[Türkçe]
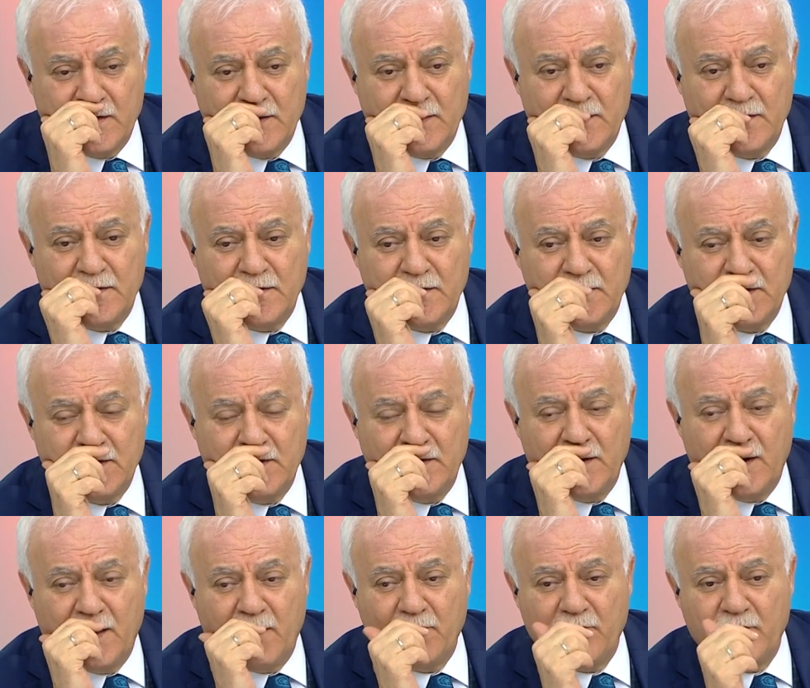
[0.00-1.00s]
e,
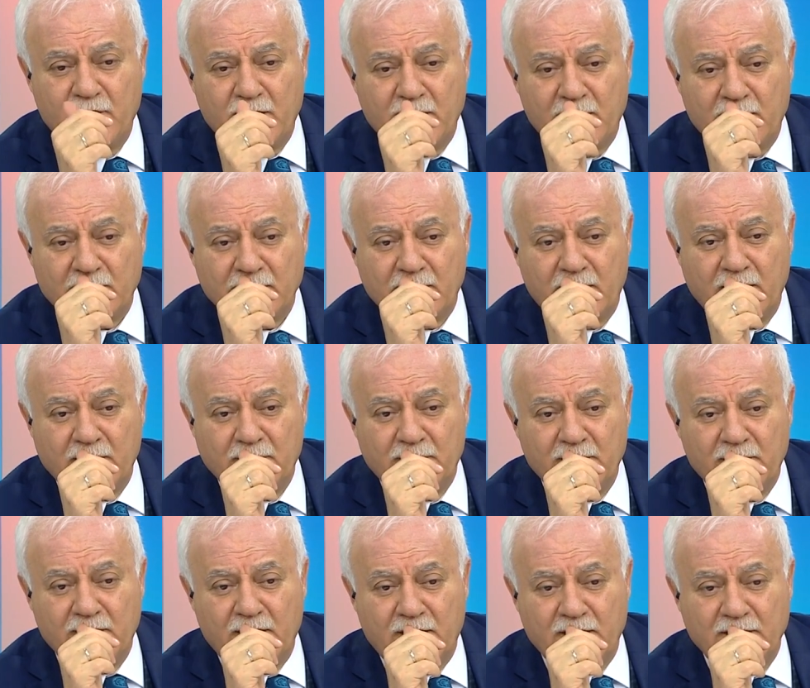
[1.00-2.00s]
ilham verilen
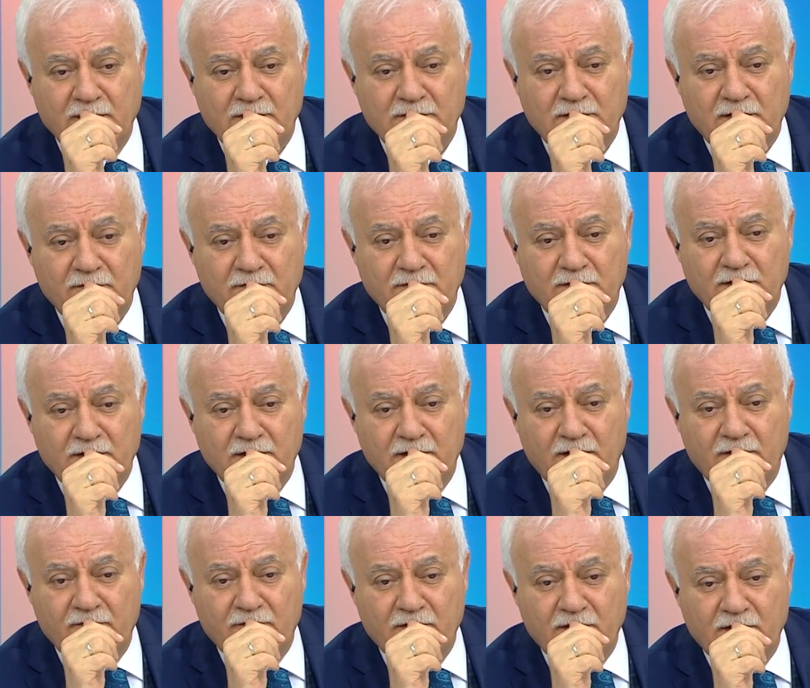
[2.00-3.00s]
kalbine Allah tarafından
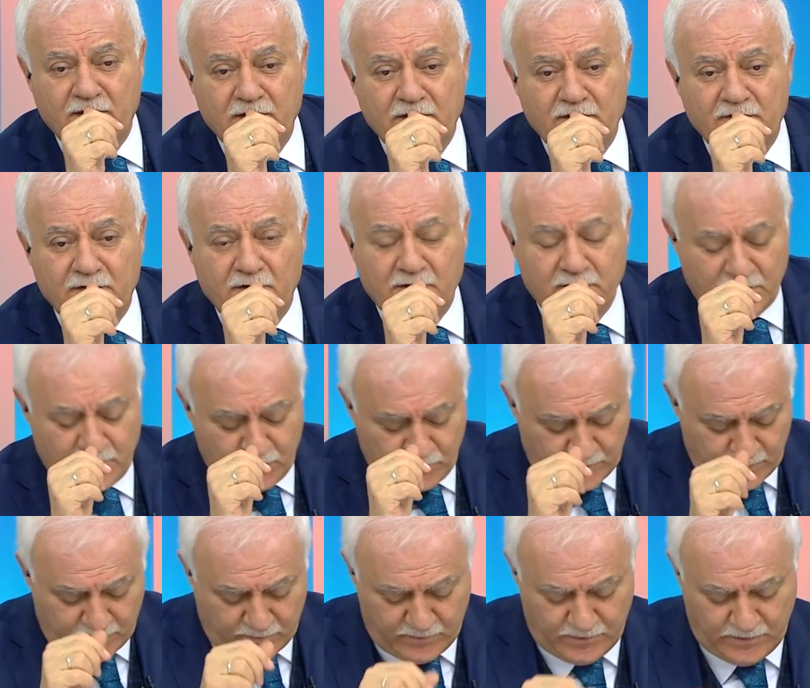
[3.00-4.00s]
ilham verilen insanlar
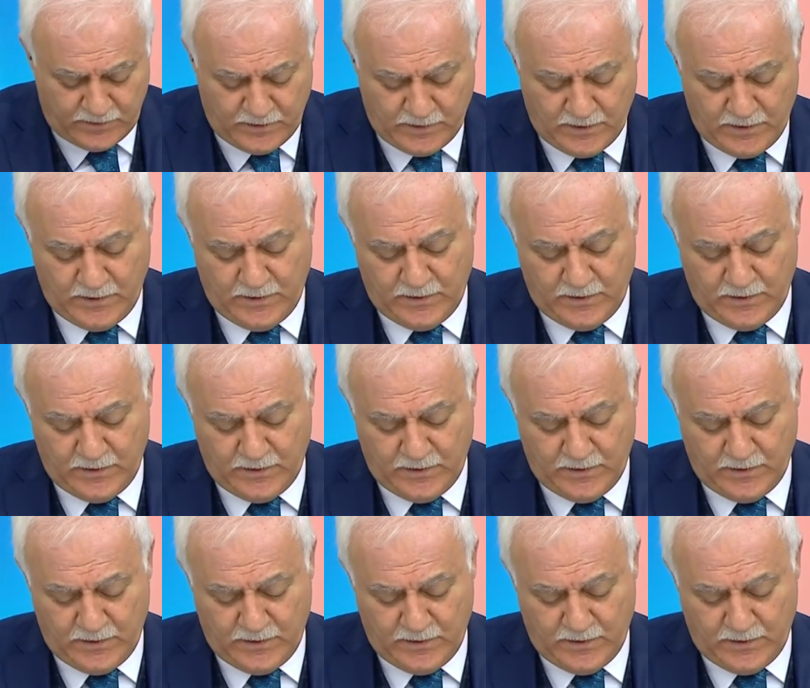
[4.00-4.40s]
var mı?